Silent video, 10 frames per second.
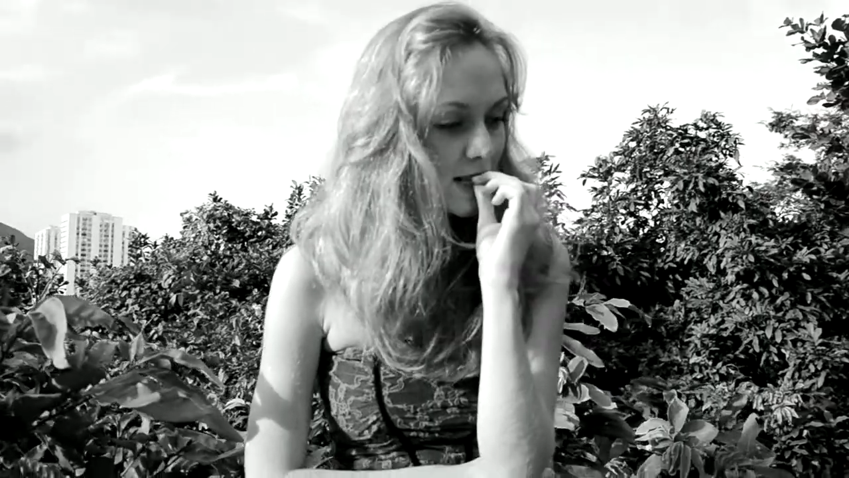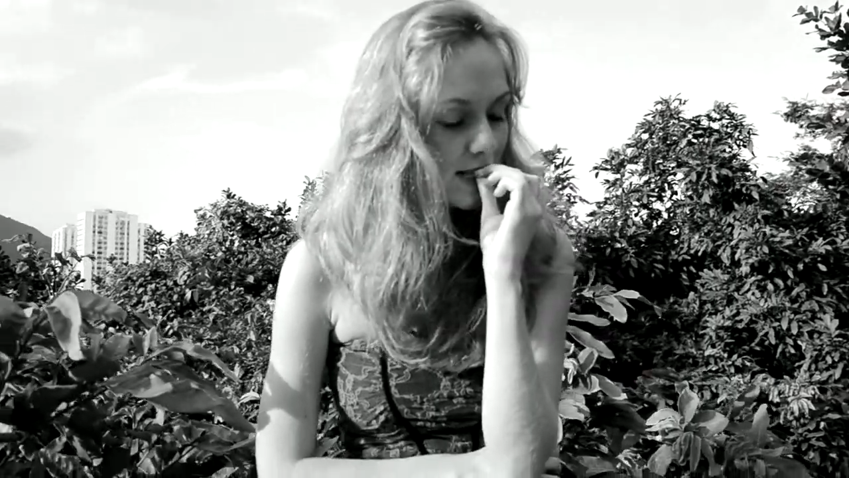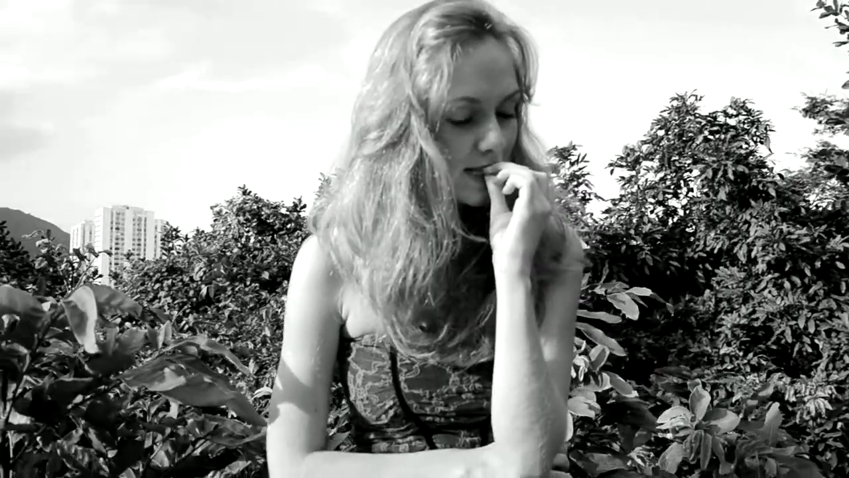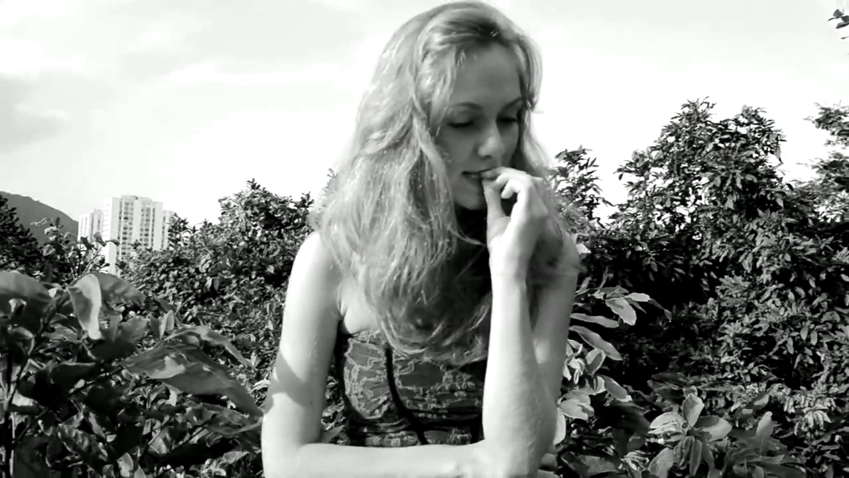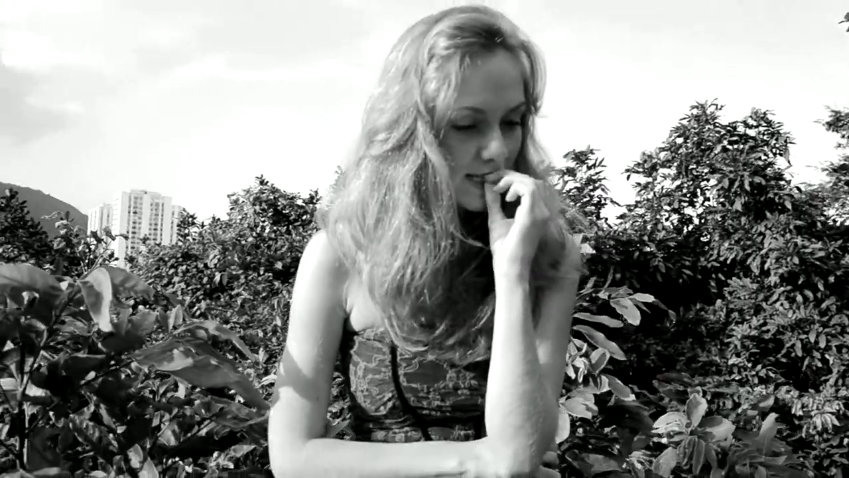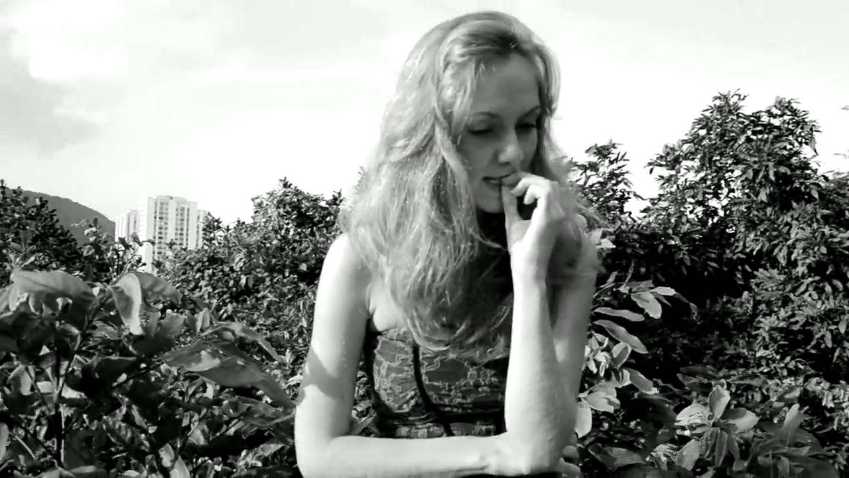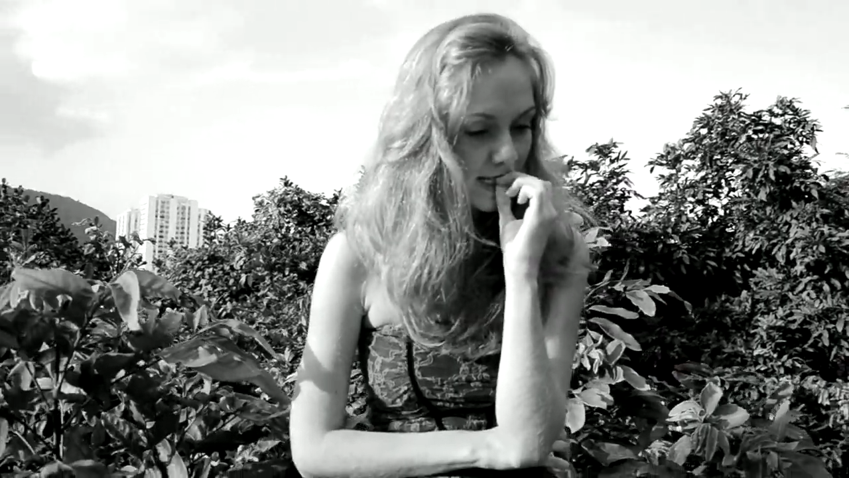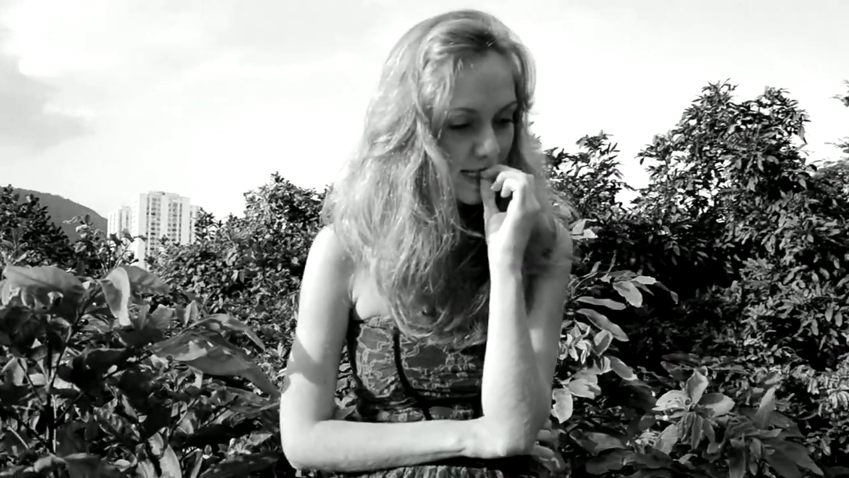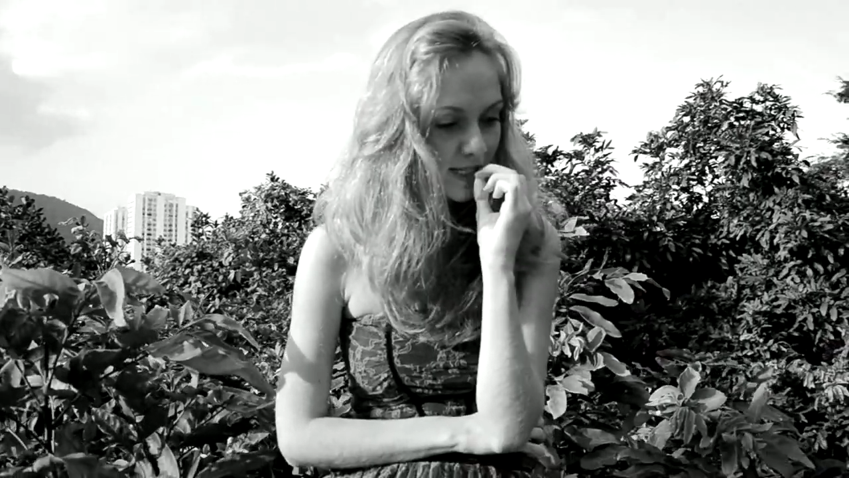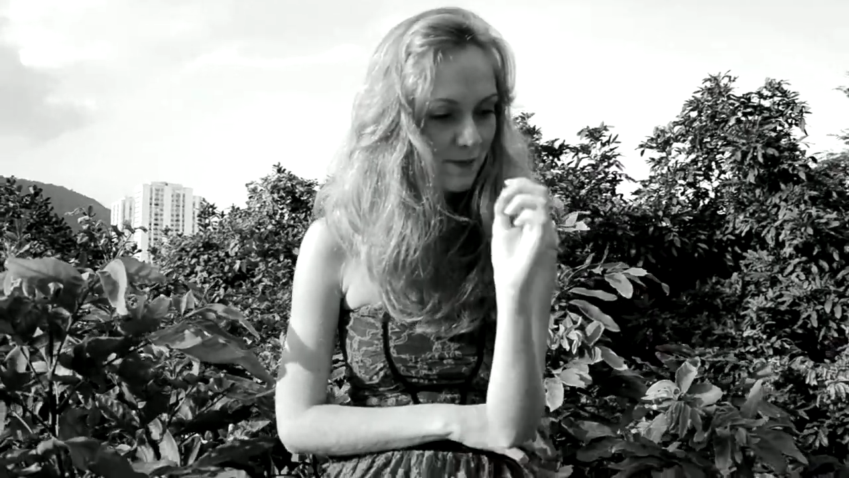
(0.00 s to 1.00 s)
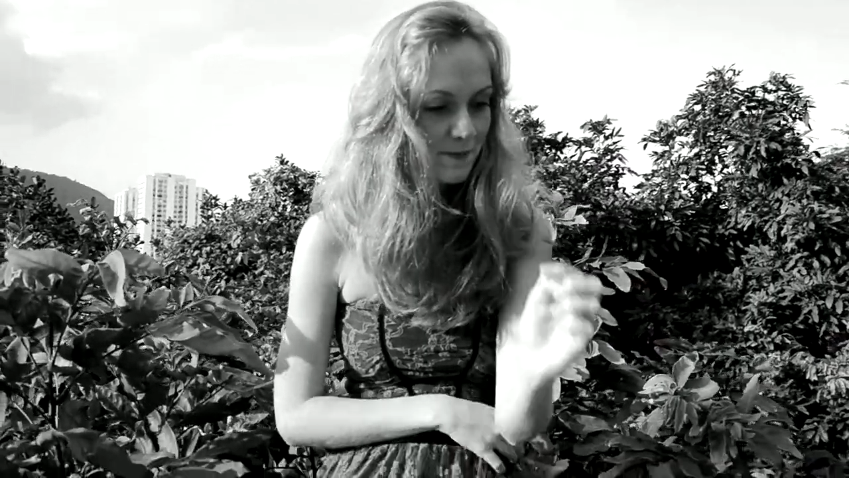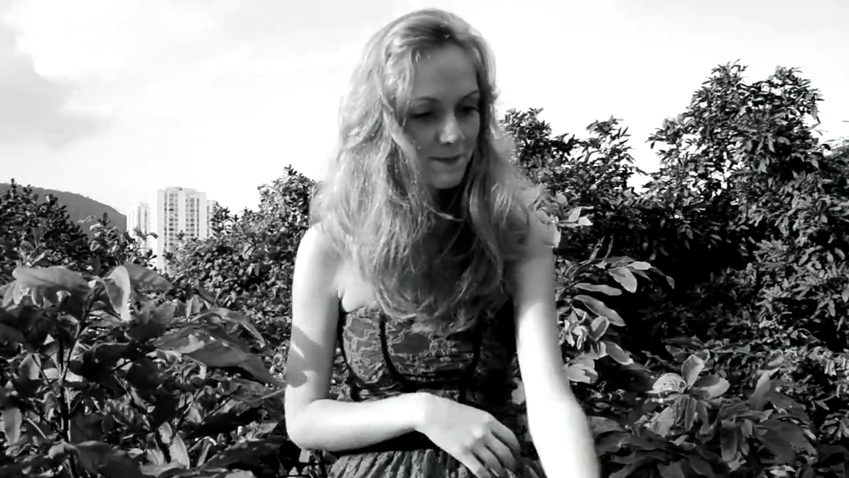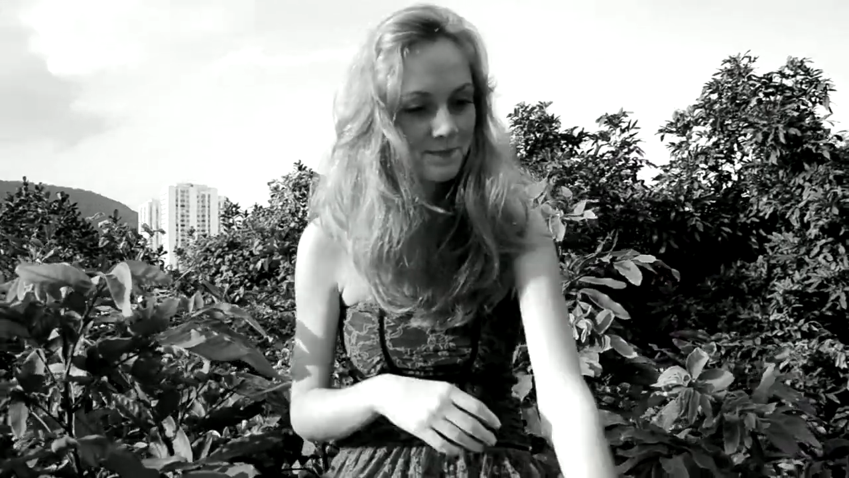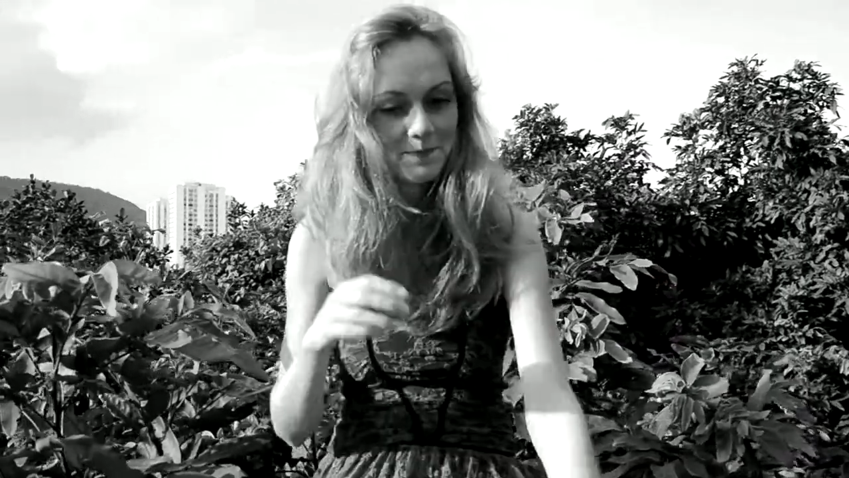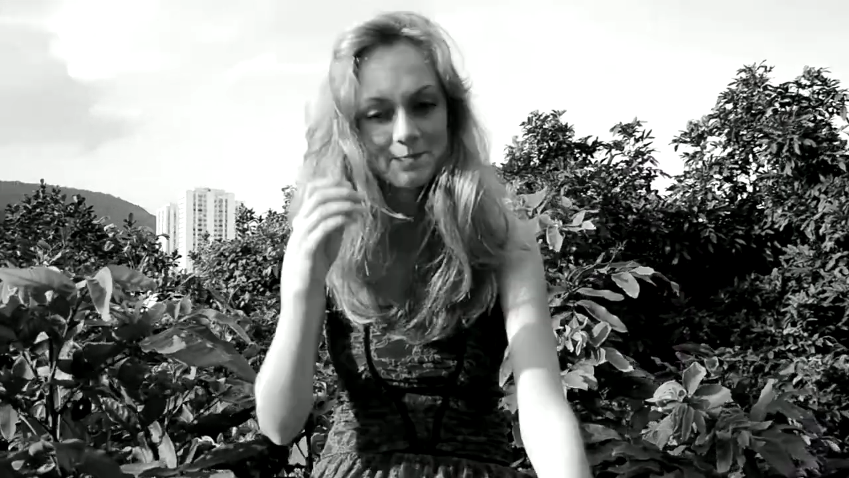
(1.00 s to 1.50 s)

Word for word: ou lá no sul, ou aqui?